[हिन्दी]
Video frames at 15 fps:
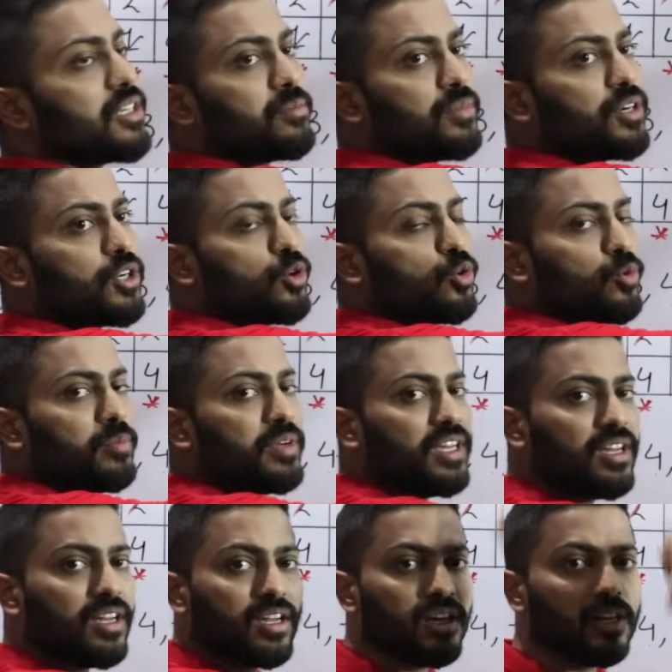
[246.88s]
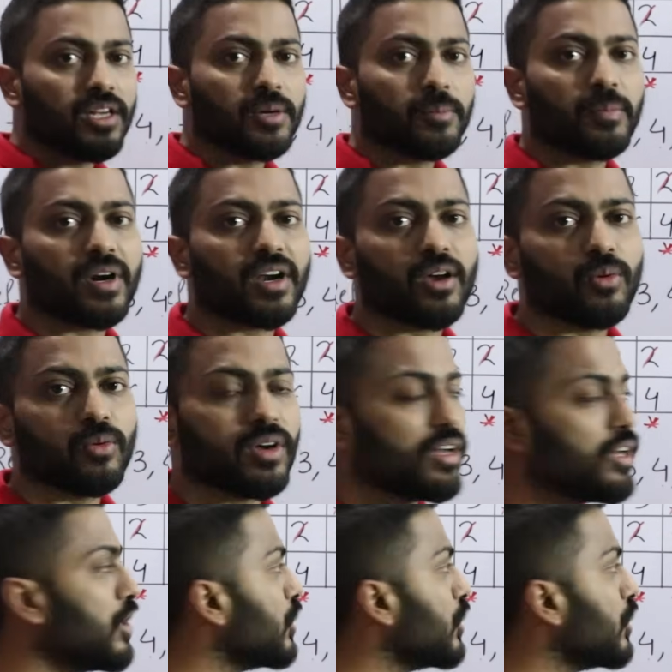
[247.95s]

नंबर टू भी पड़ा हुआ है